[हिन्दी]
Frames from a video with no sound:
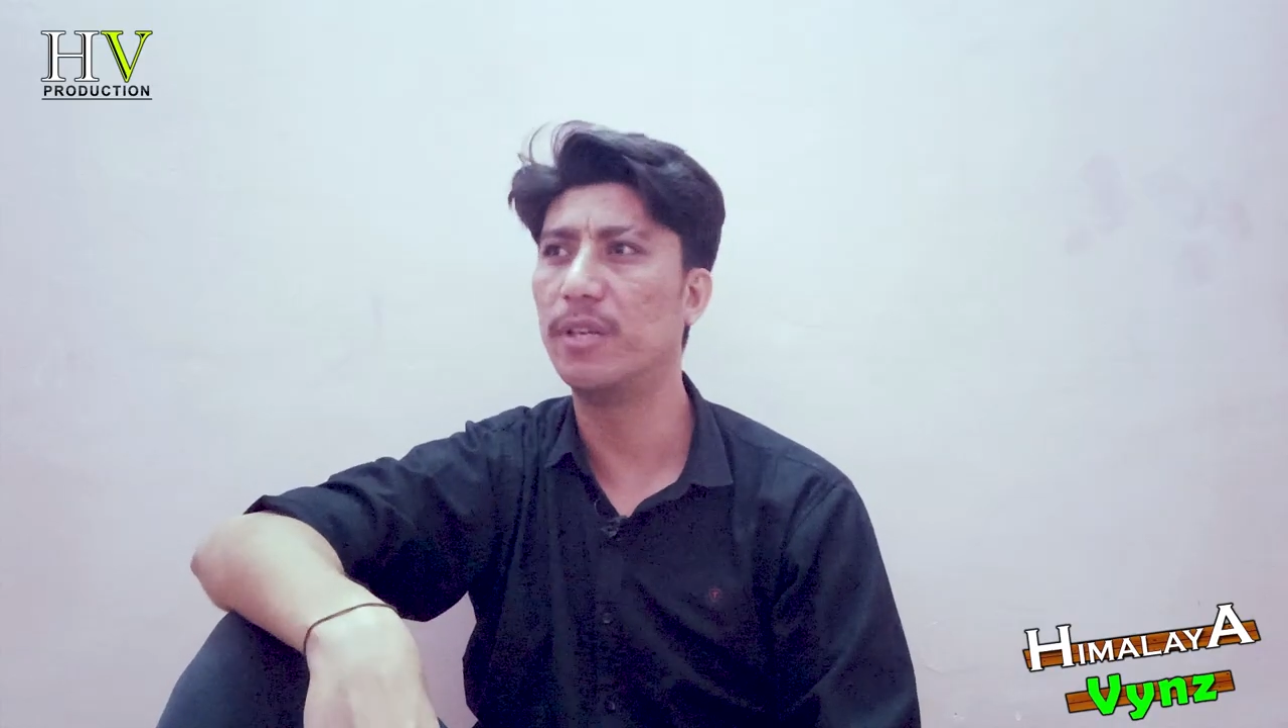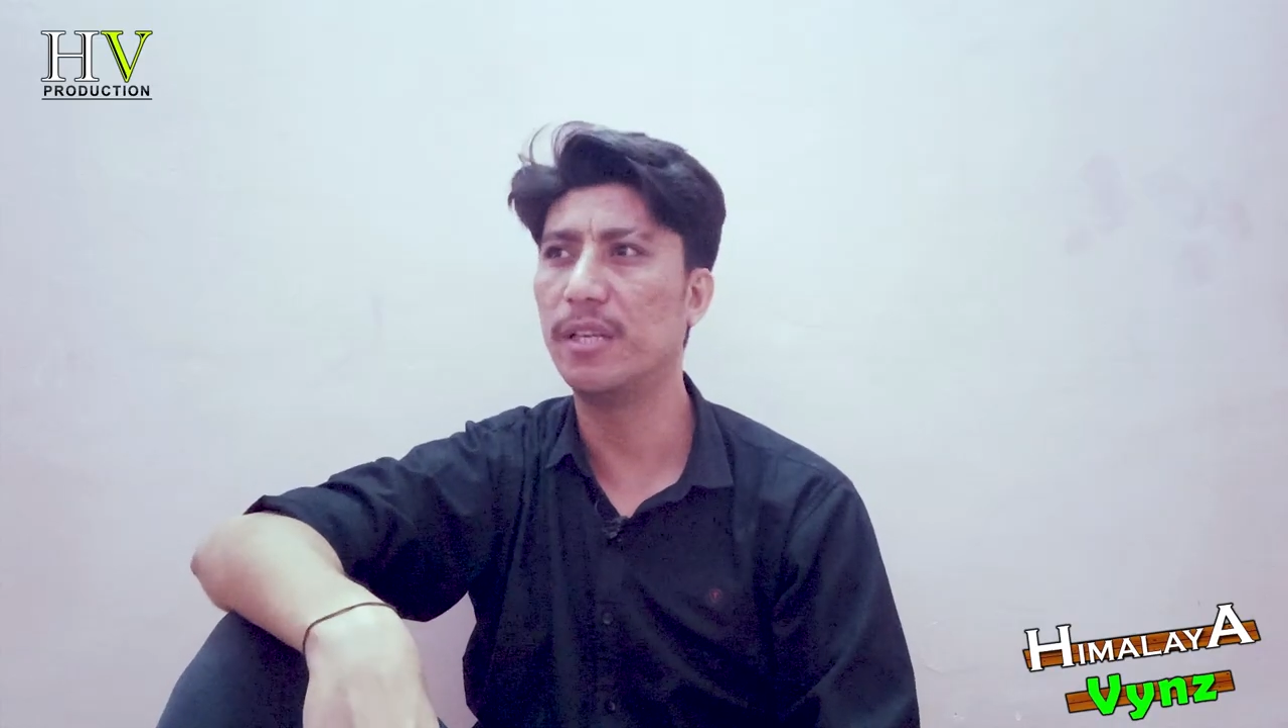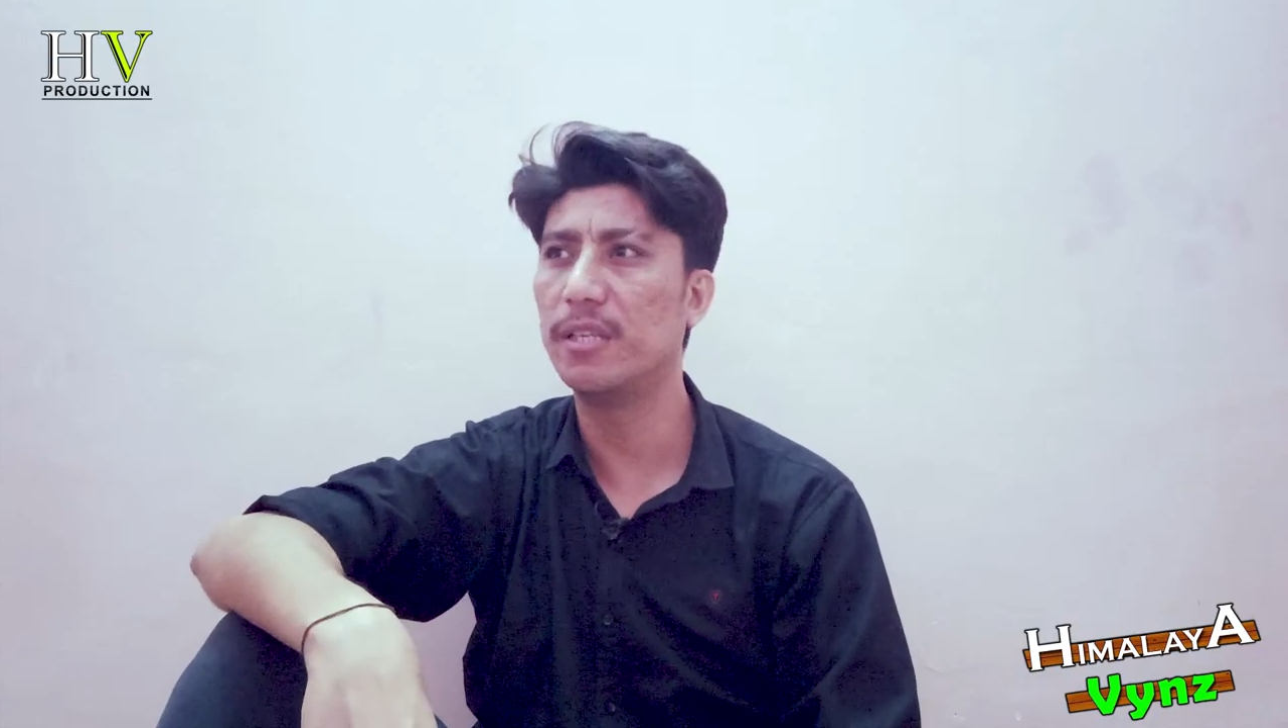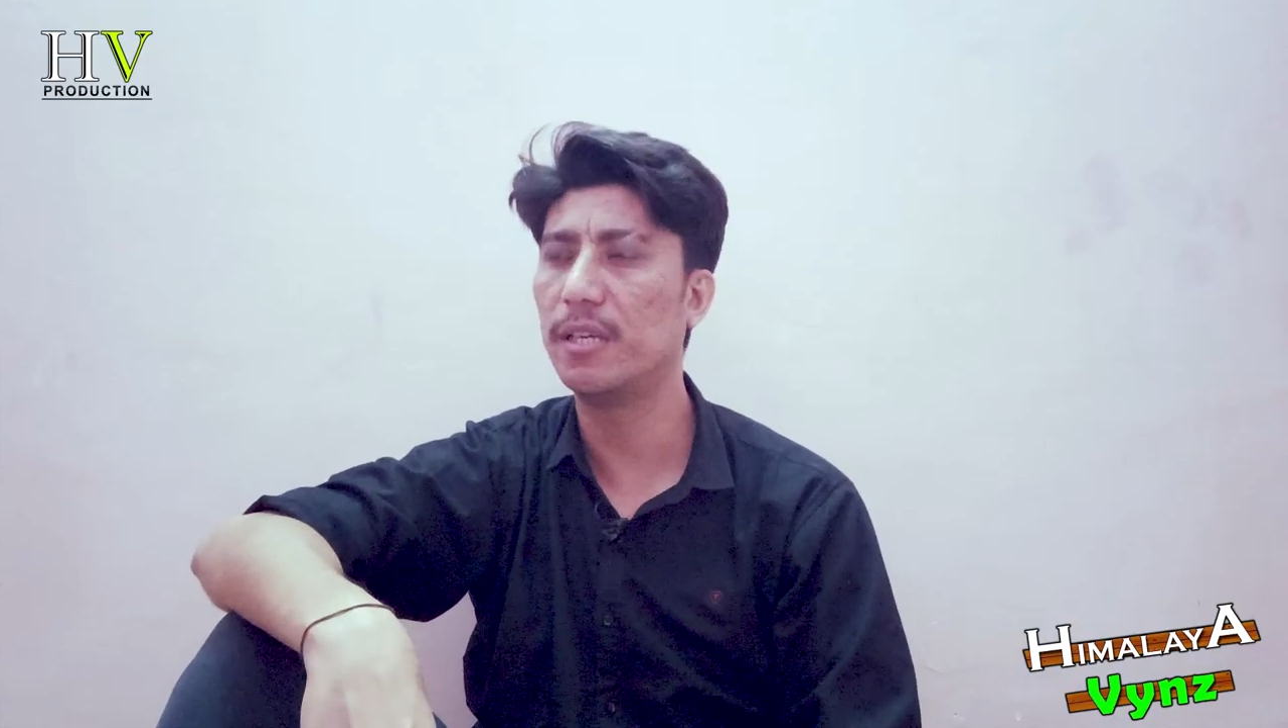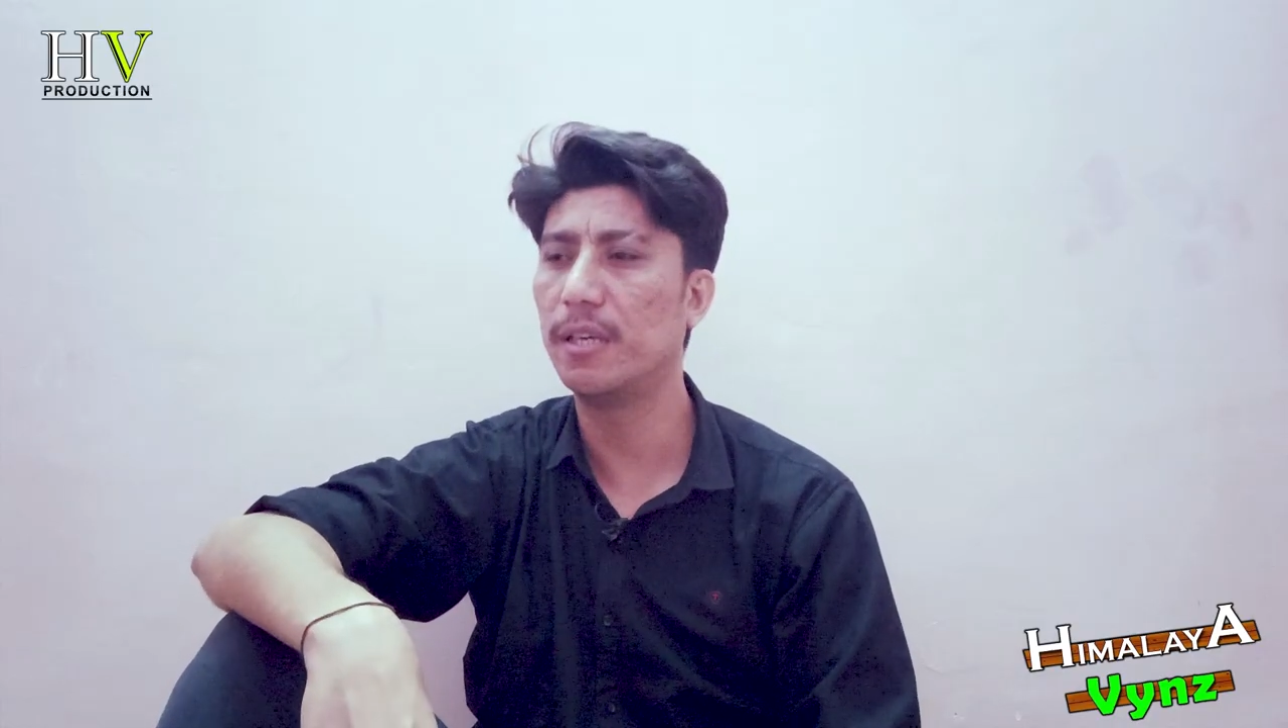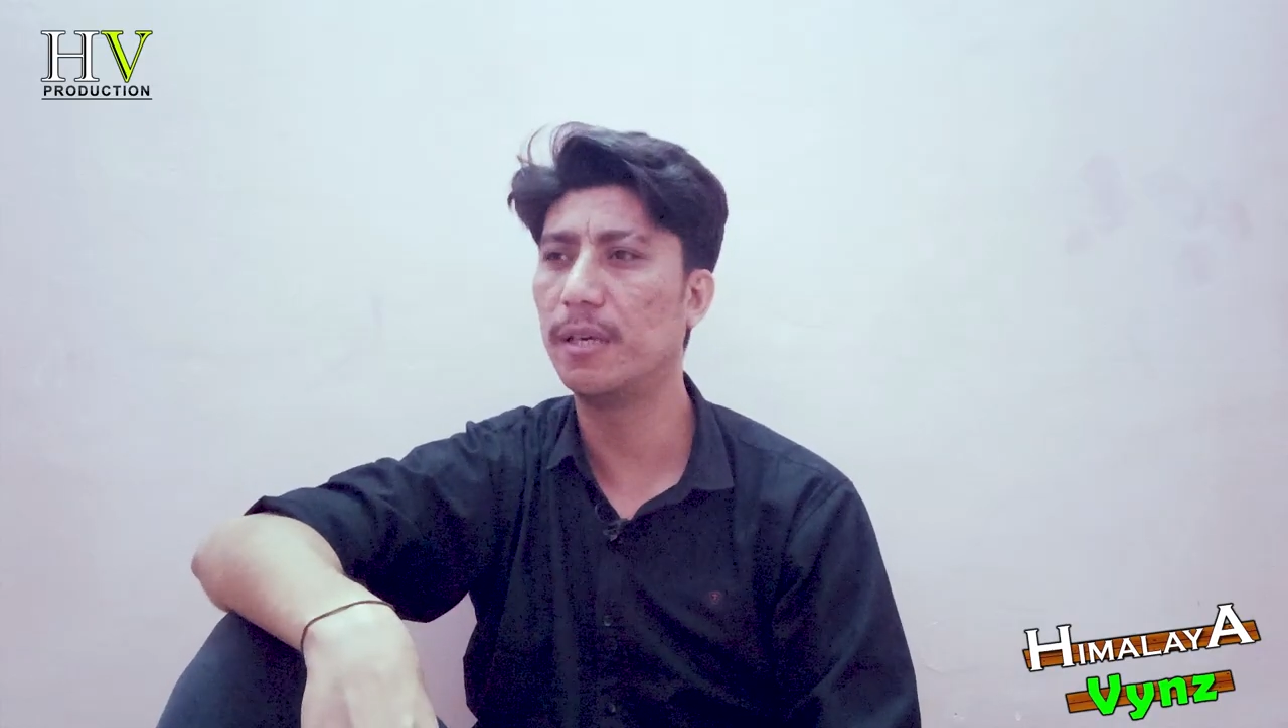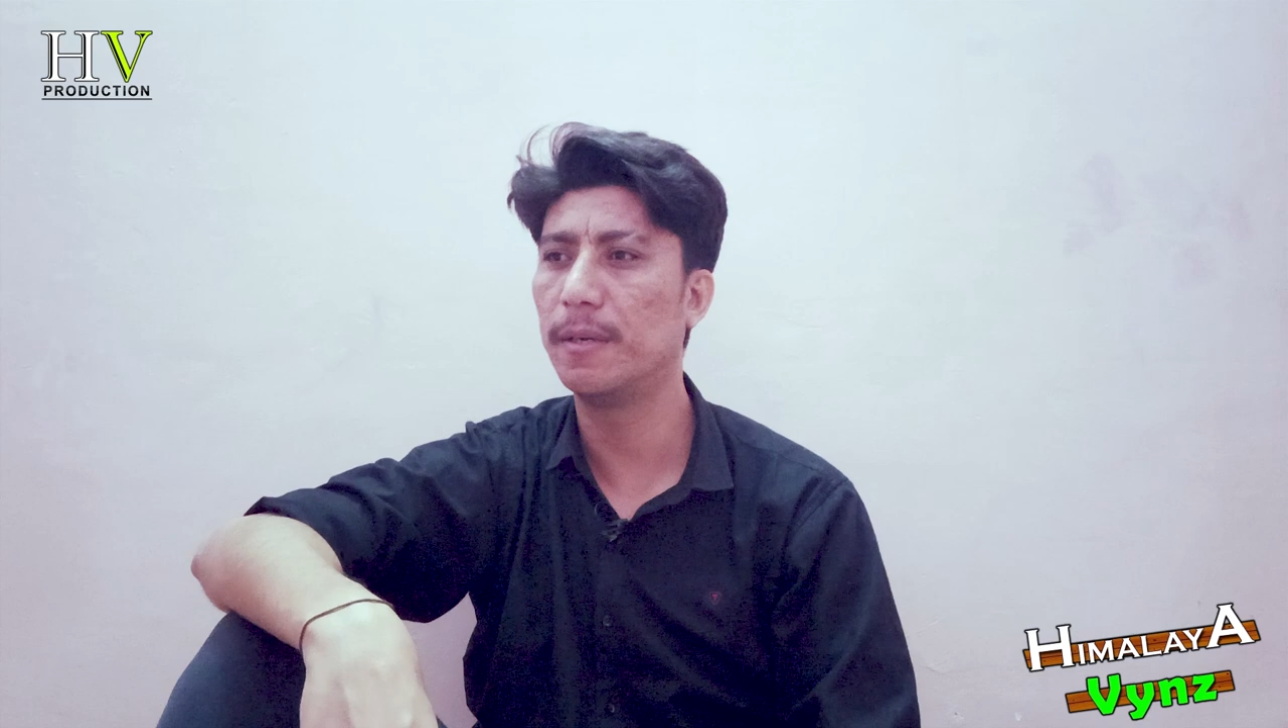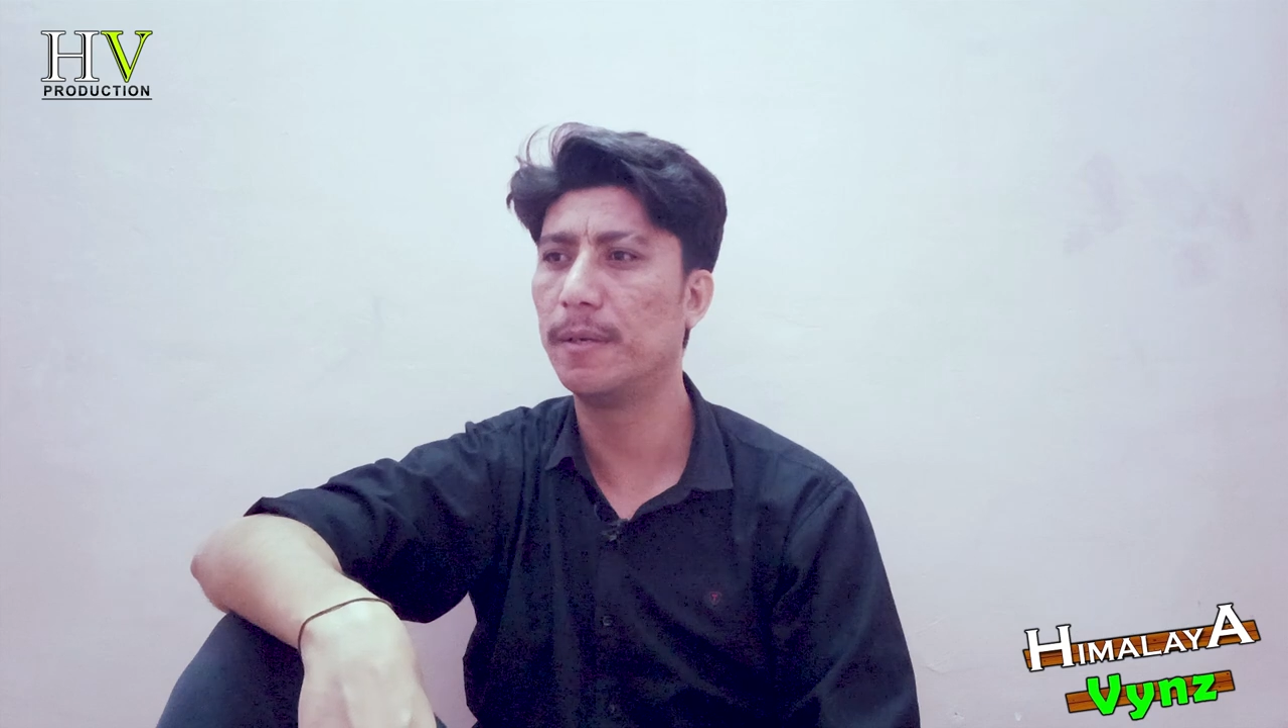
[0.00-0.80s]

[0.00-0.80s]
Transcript: उठानी चाहिए